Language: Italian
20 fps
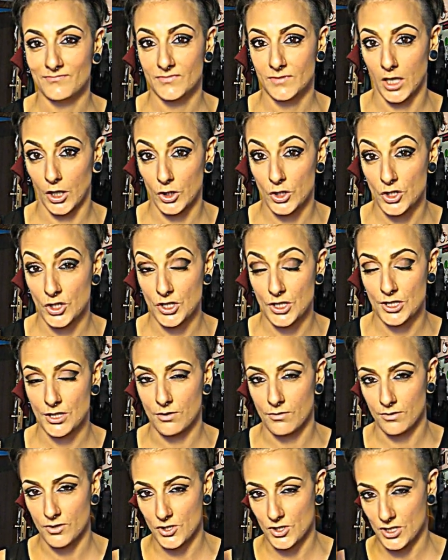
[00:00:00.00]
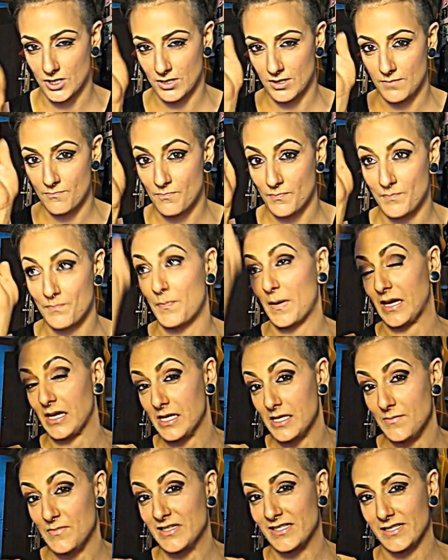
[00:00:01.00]
Trescino in, in
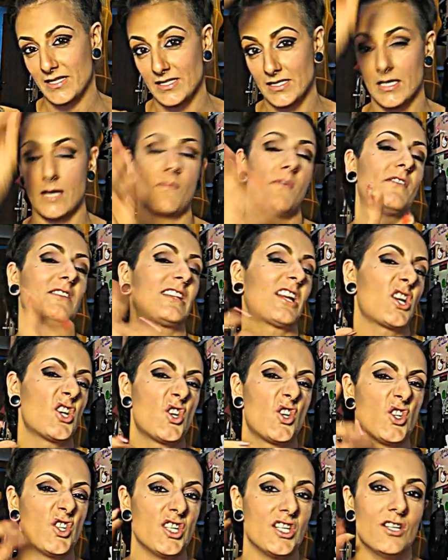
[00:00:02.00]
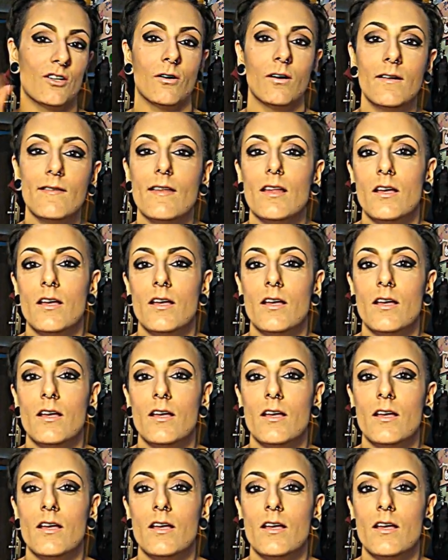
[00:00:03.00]
primis si chiamava Trescino,